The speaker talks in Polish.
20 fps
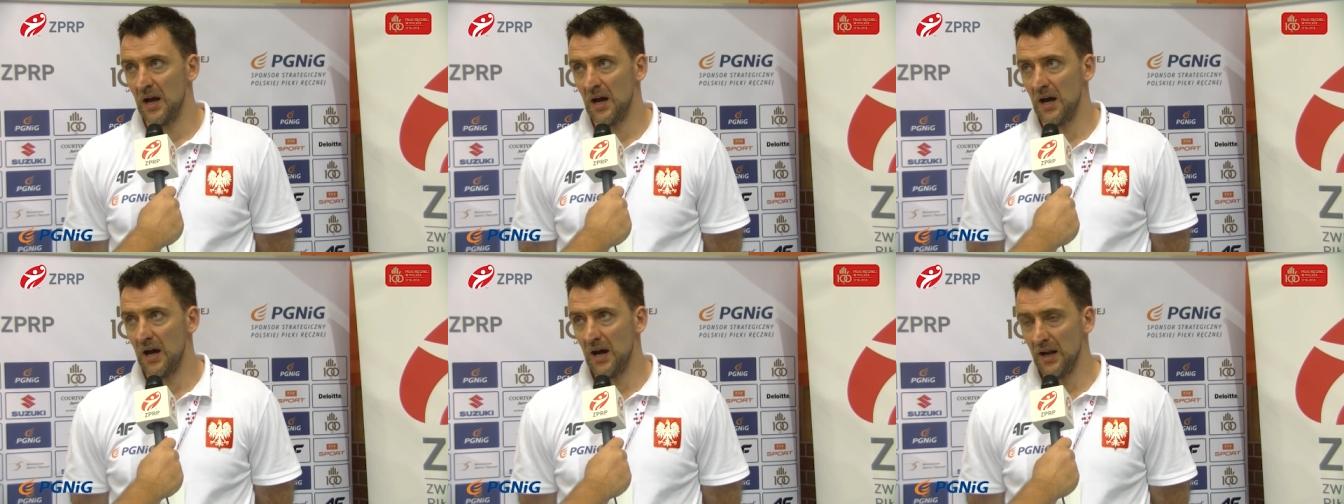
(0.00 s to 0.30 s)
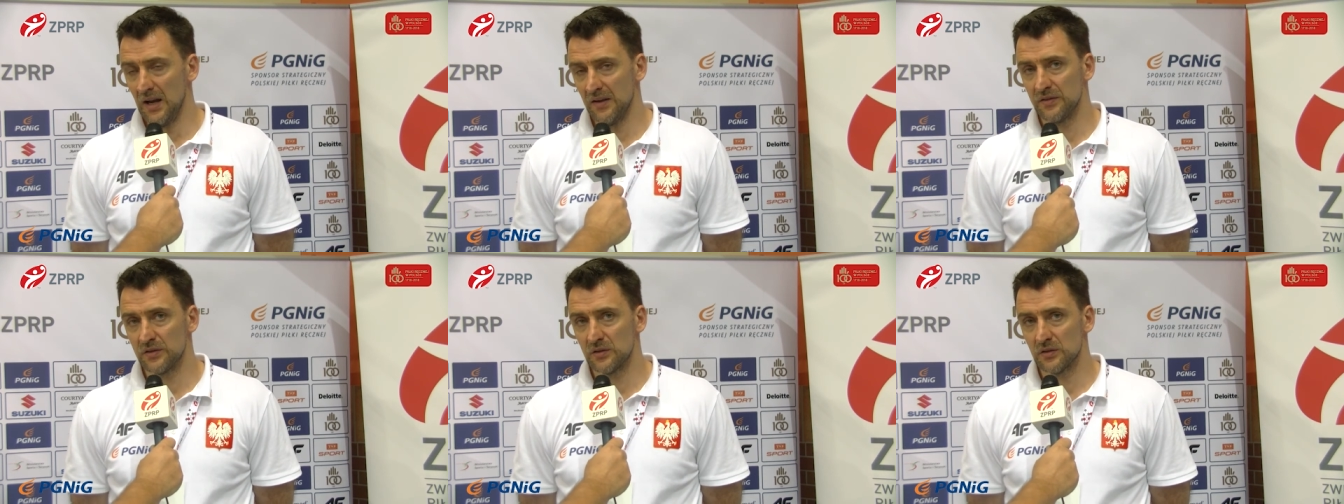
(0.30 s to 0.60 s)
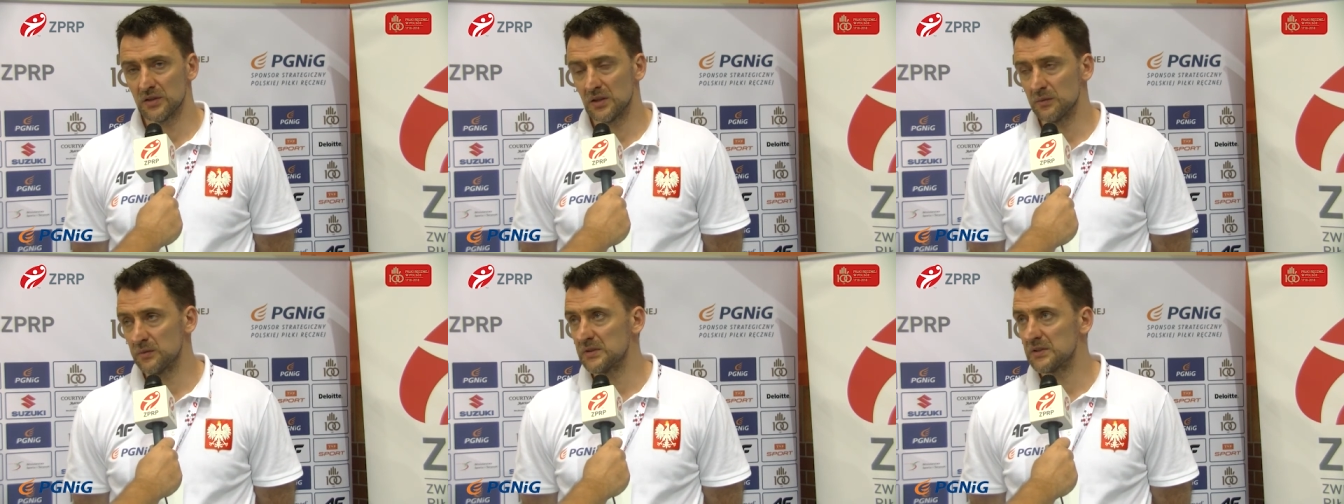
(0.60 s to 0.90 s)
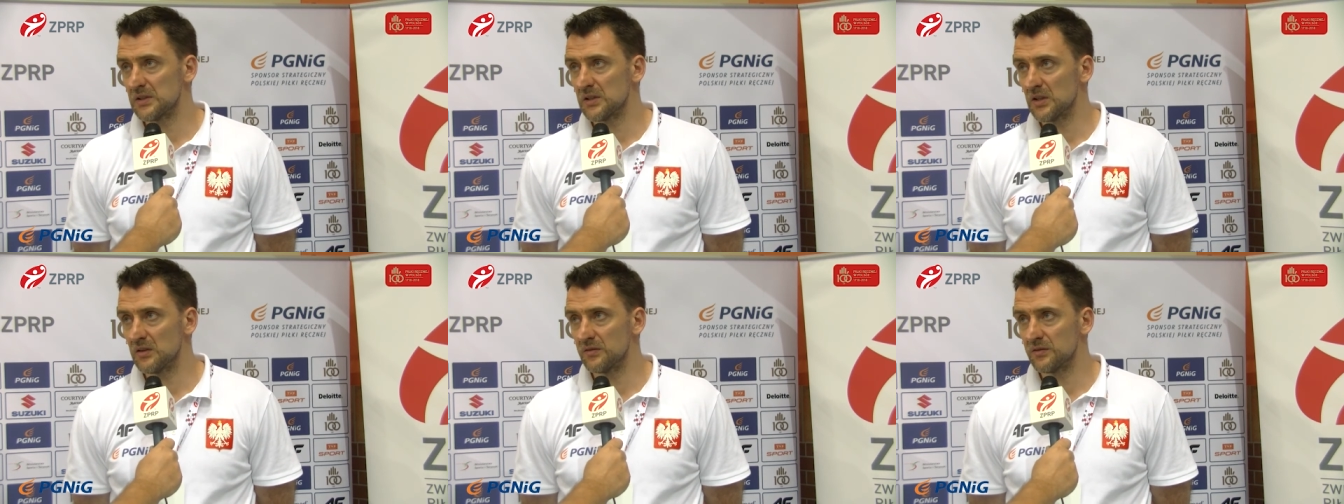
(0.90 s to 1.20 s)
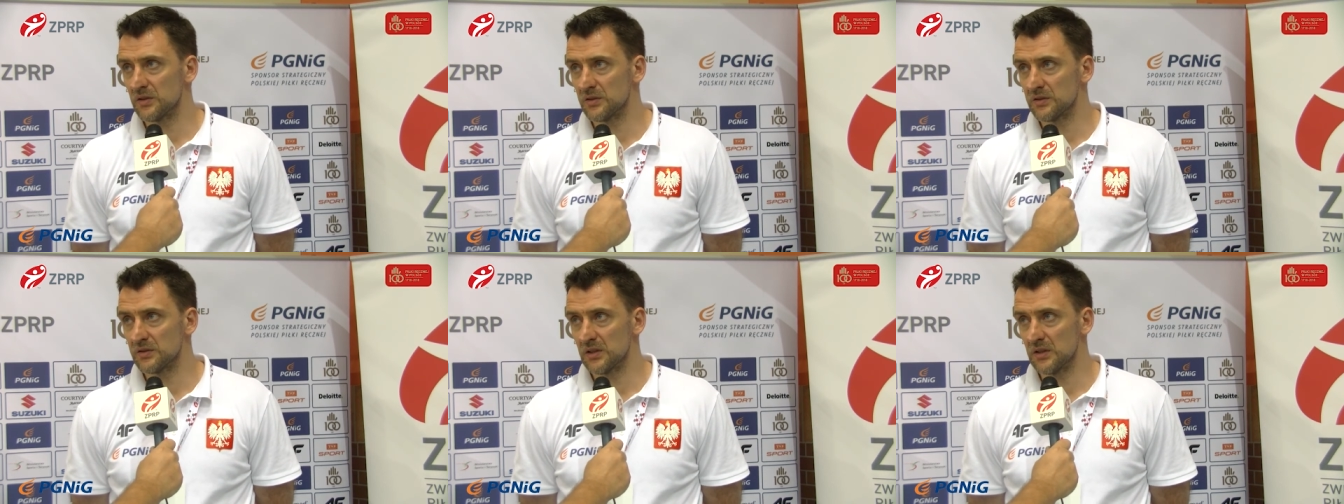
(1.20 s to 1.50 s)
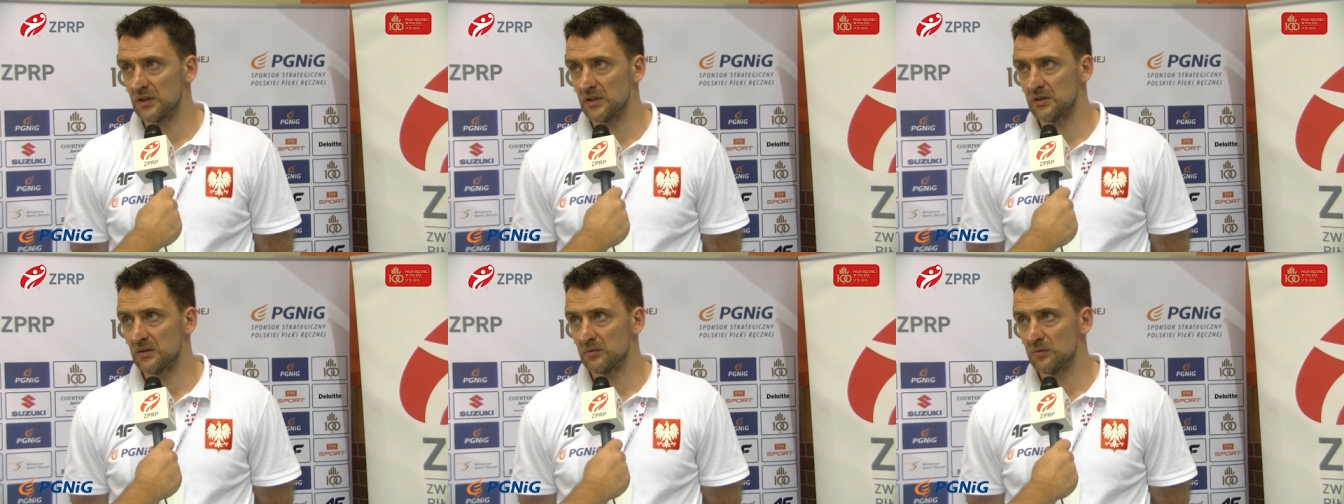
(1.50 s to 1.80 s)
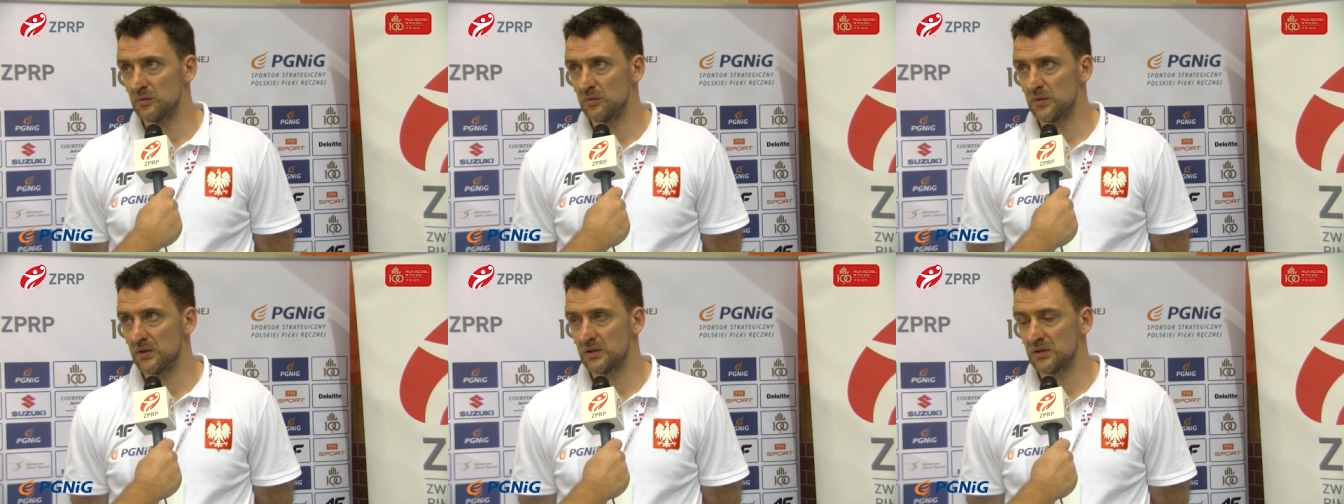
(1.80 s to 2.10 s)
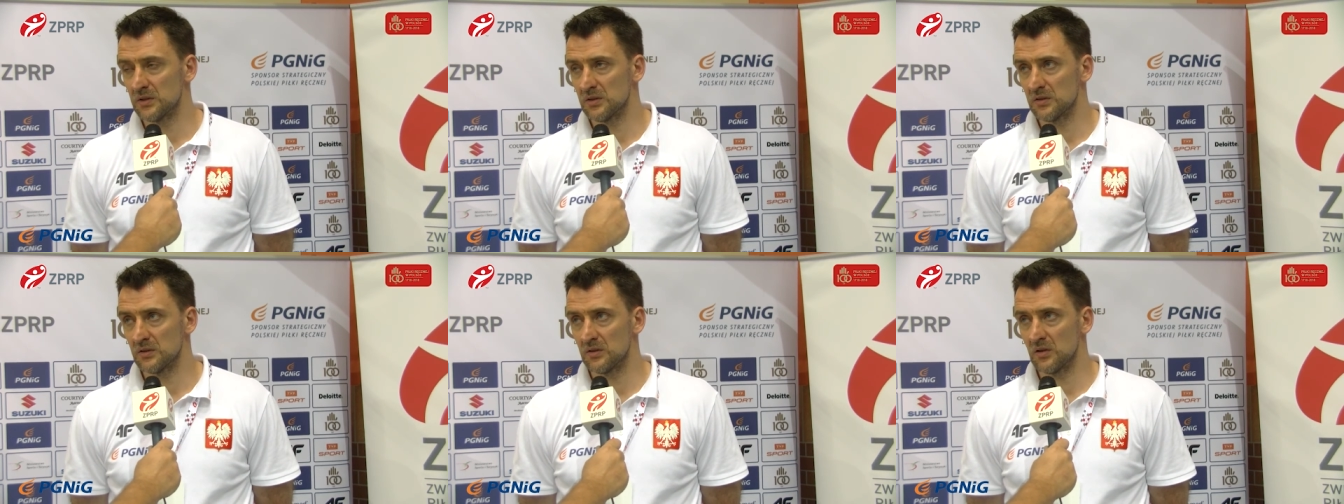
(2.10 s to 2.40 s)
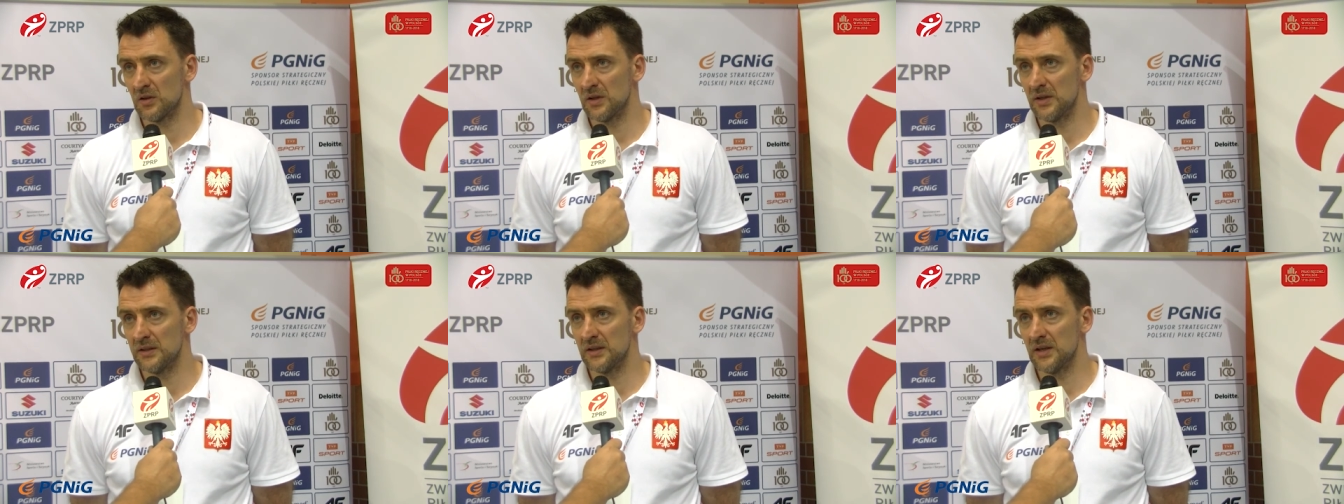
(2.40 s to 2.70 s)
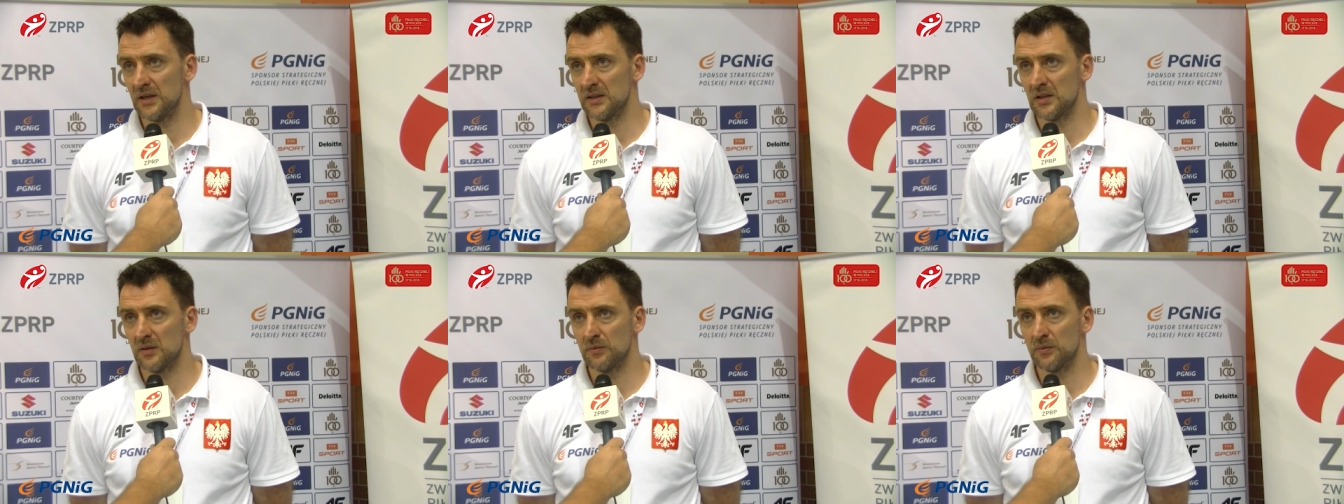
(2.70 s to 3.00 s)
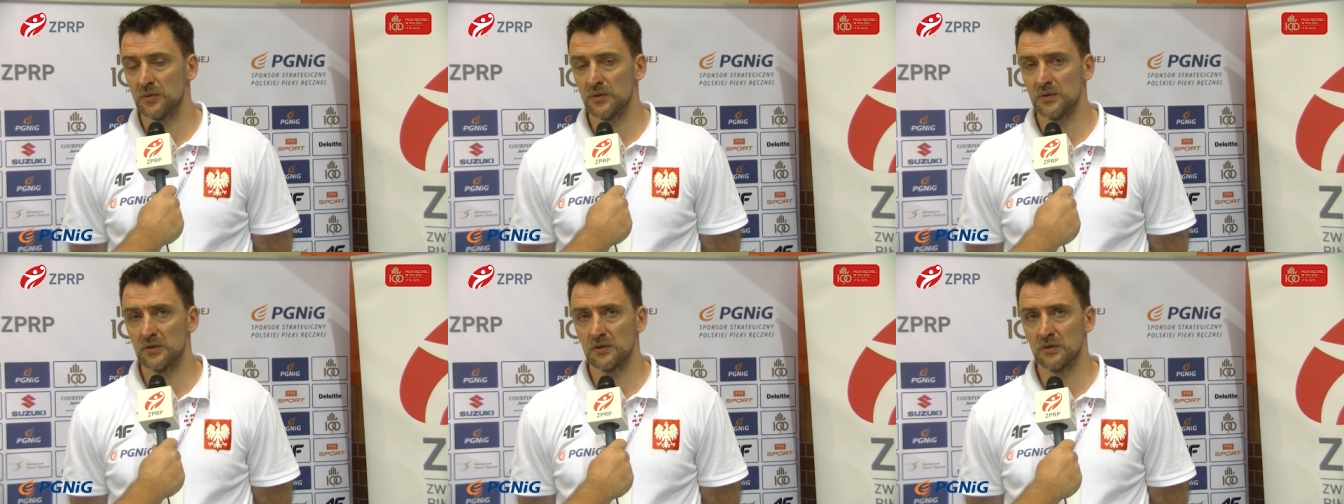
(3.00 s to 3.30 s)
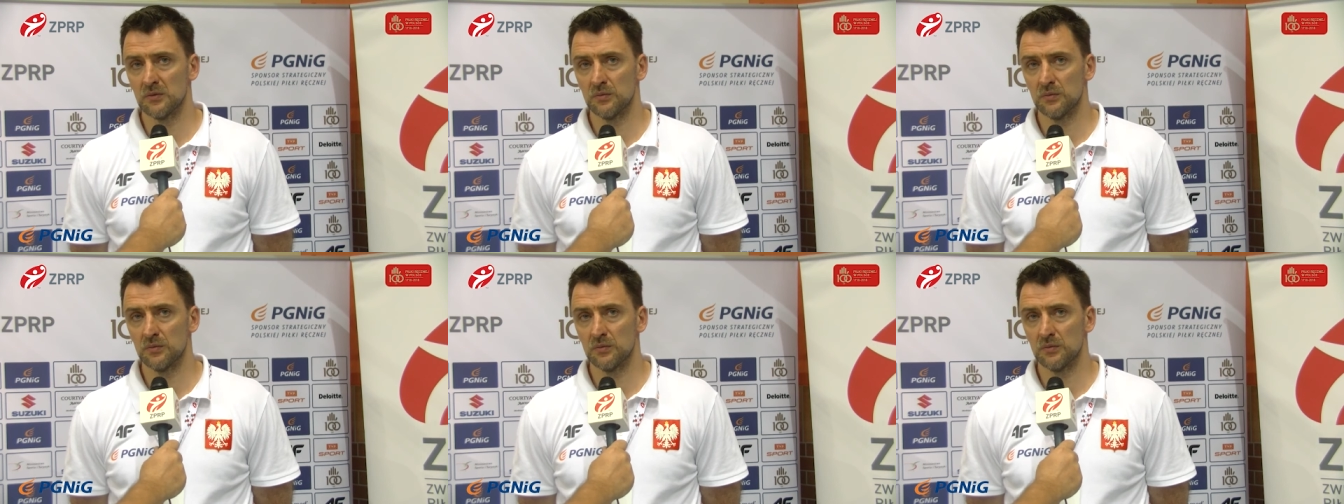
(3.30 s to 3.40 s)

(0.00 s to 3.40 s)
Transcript: ale wyciągniemy z tego wnioski. To był mecz, to kolejny etap e,